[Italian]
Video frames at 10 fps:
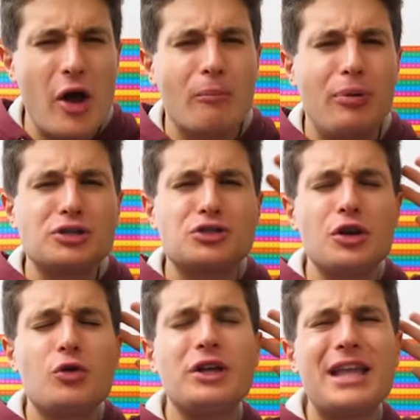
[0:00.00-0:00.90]
è un posto
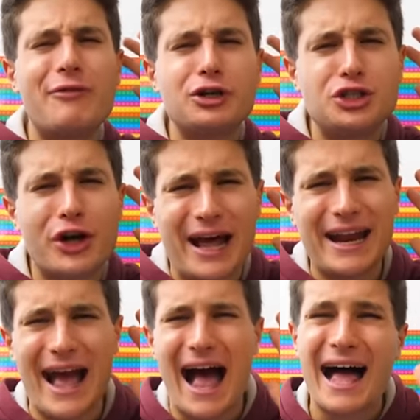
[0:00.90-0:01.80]
in cui devo
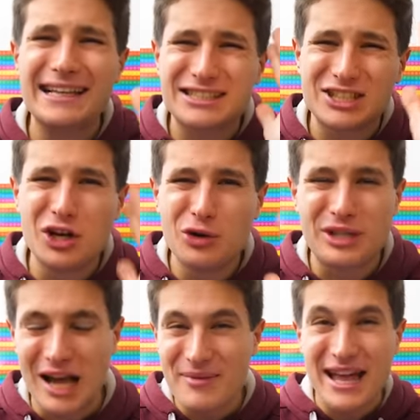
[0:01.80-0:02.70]
giocare
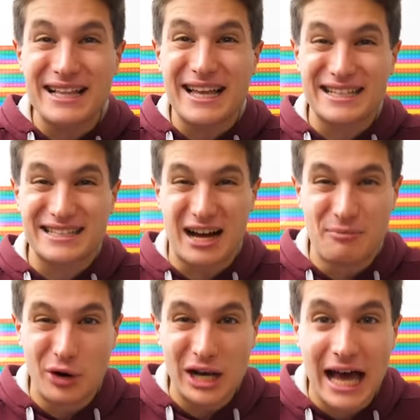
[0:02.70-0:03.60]
assolutamente a
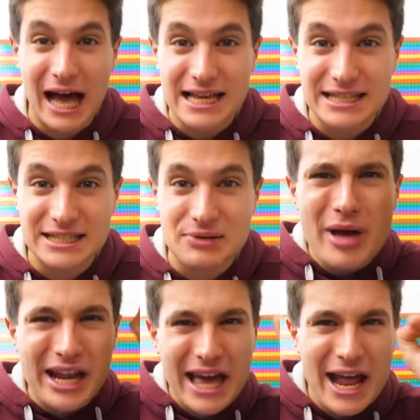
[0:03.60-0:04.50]
Stumble Guys
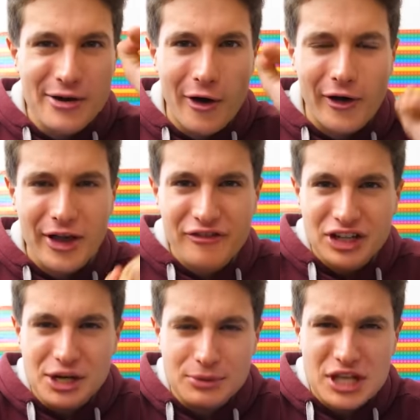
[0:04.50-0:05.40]
Perché noi
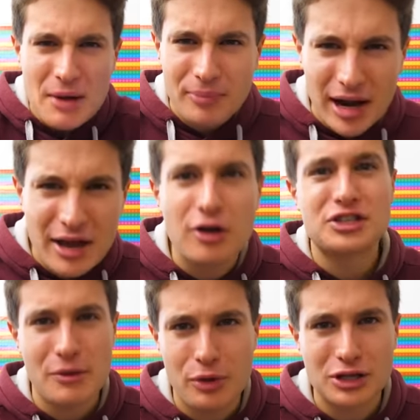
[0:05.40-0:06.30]
facciamo sempre le
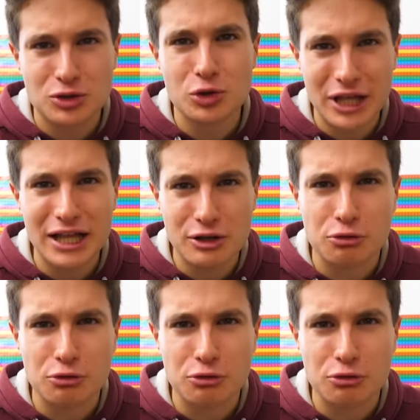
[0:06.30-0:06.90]
cose più assurde di